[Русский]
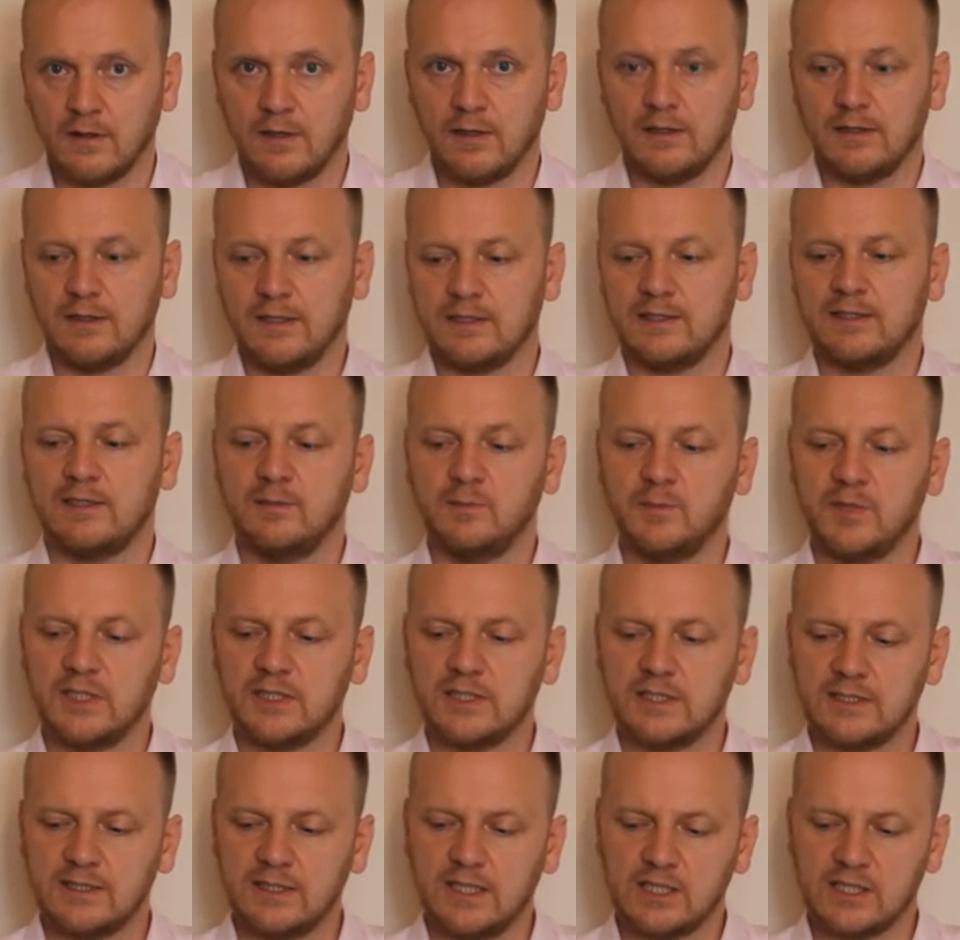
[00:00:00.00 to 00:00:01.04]
Если
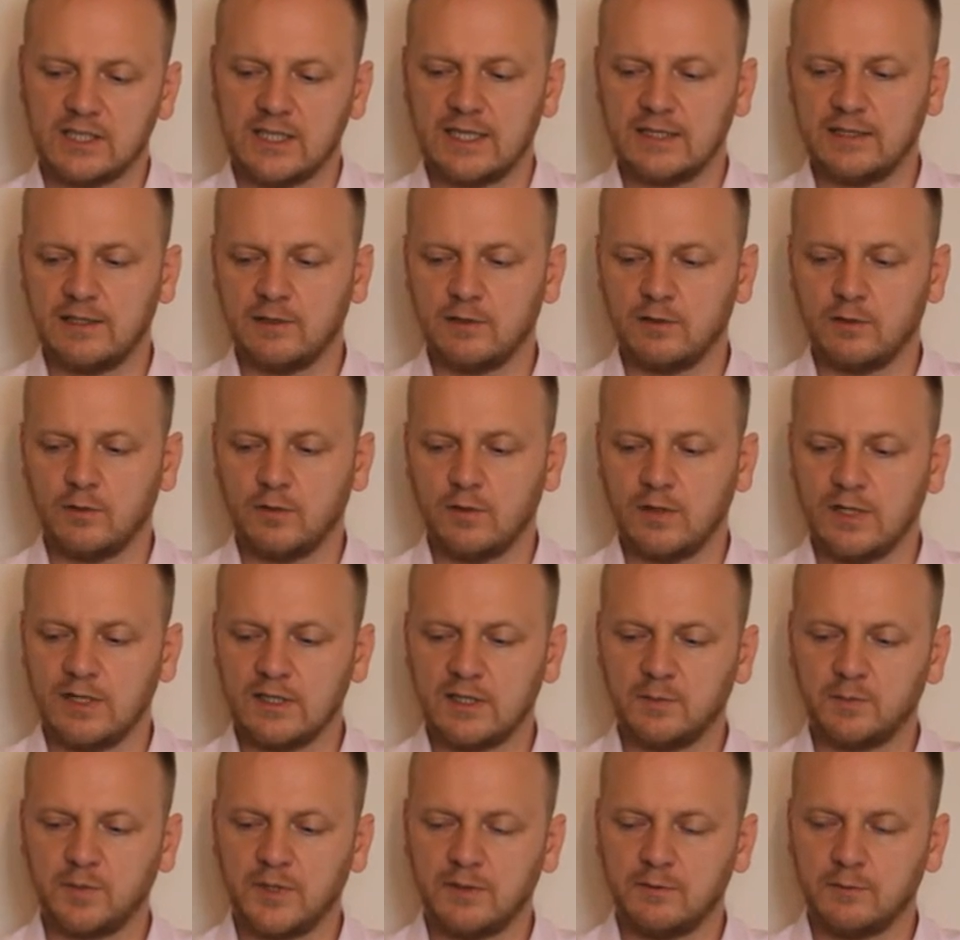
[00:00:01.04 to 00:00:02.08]
мышцы зажаты, то
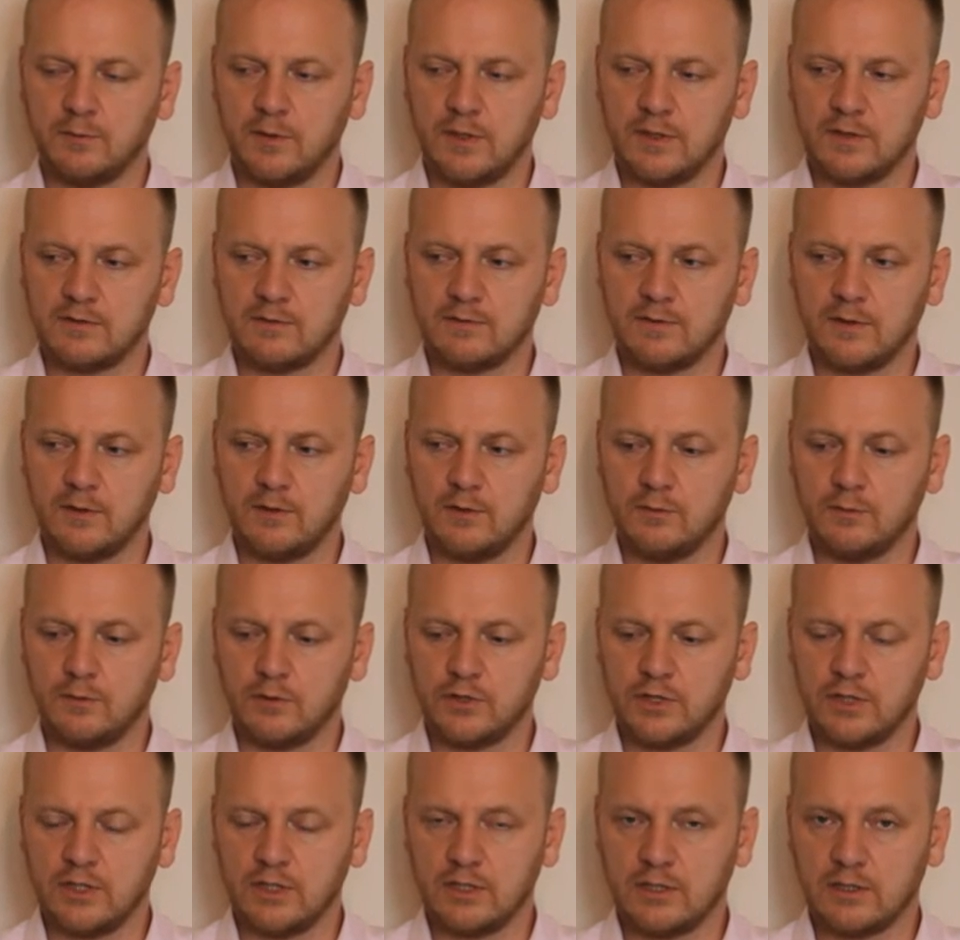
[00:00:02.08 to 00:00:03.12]
это приводит в свою
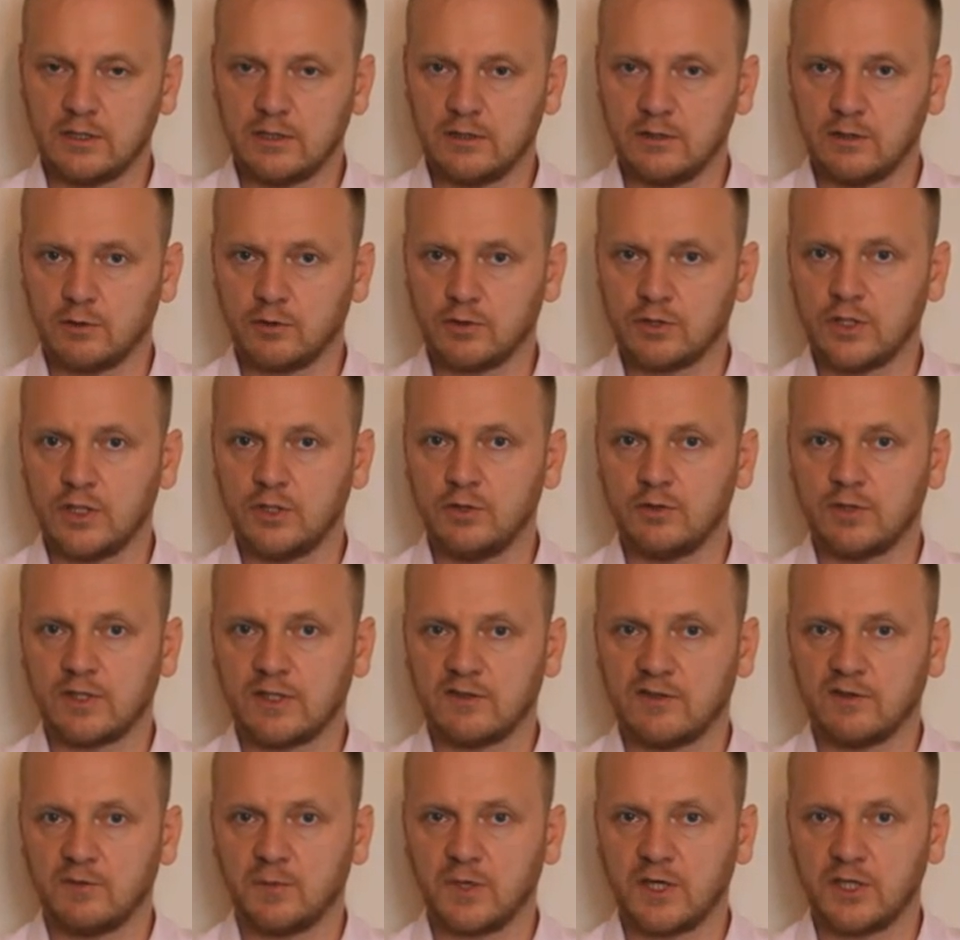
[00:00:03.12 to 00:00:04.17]
очередь к нарушению
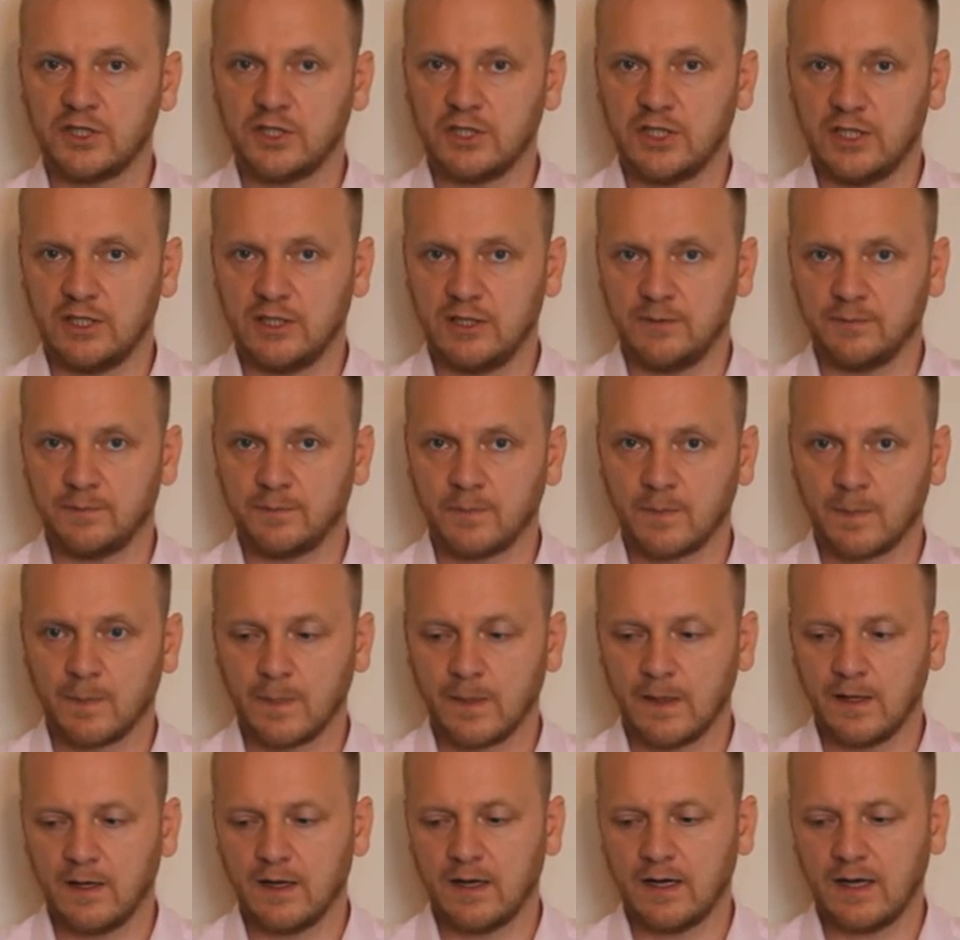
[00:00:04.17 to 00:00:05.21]
кровообращения.
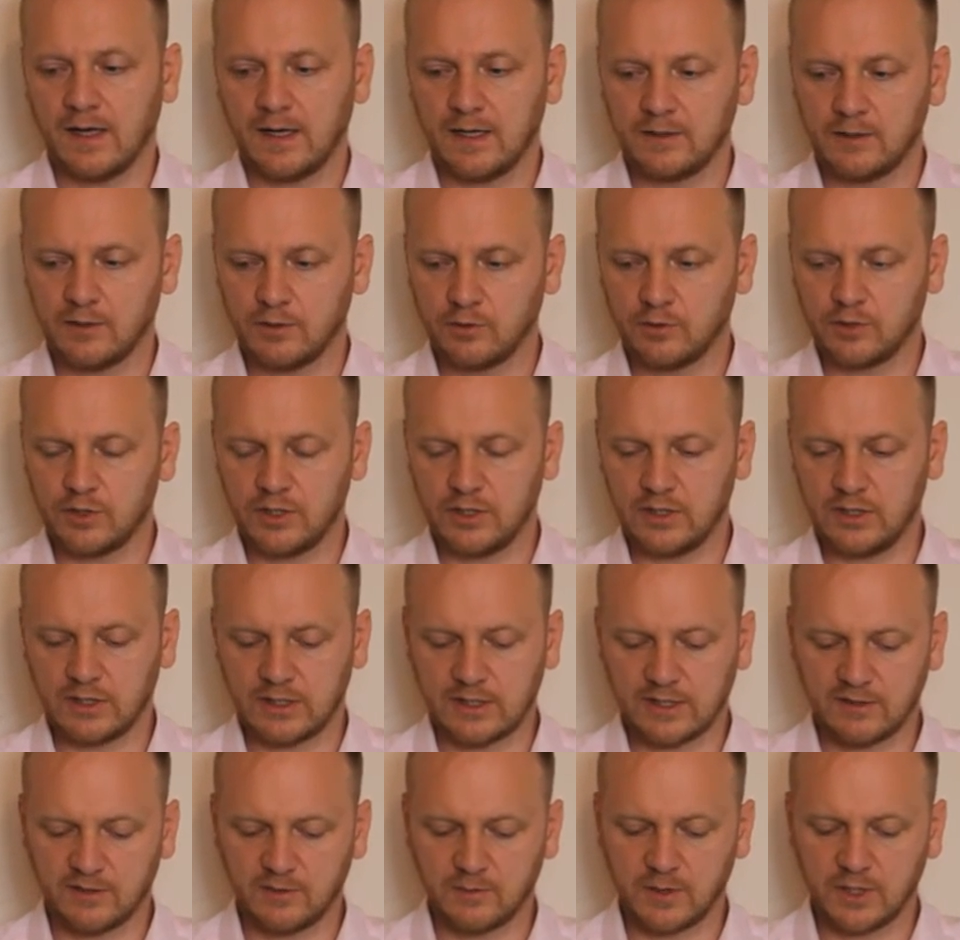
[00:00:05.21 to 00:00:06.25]
А нарушение
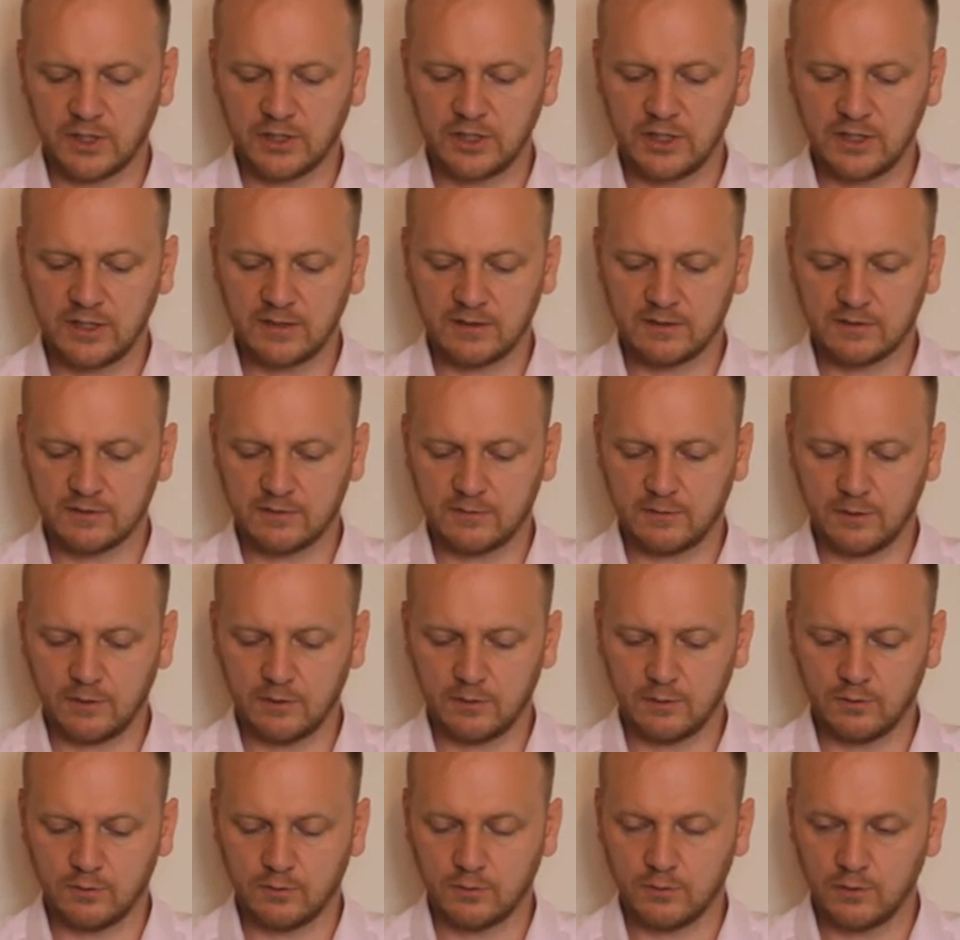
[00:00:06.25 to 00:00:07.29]
кровообращения в
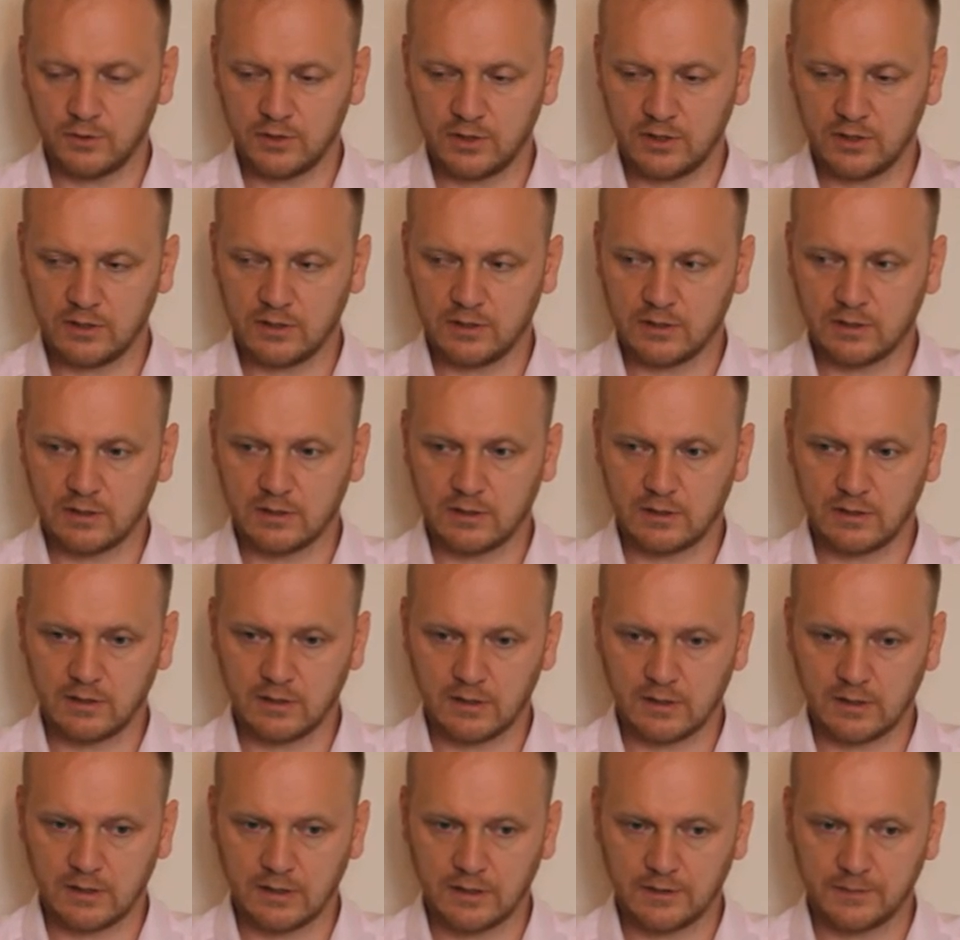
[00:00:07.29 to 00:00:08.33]
свою очередь
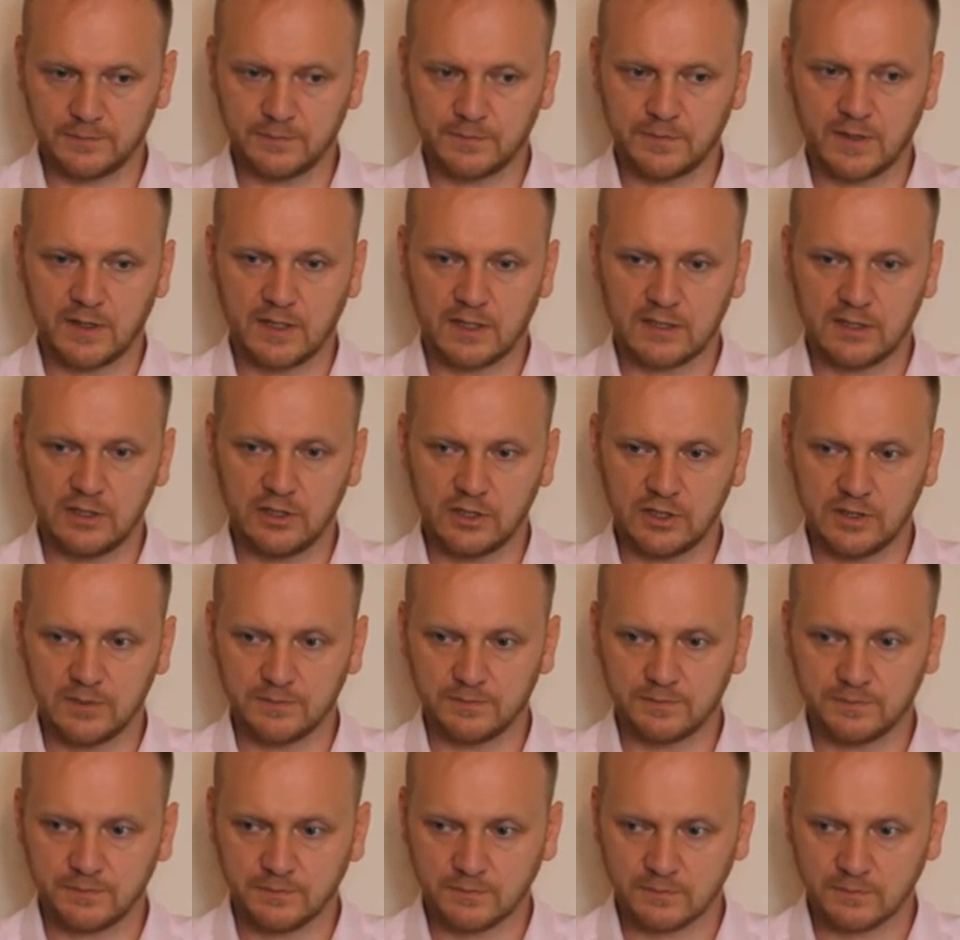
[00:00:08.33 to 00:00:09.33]
к различным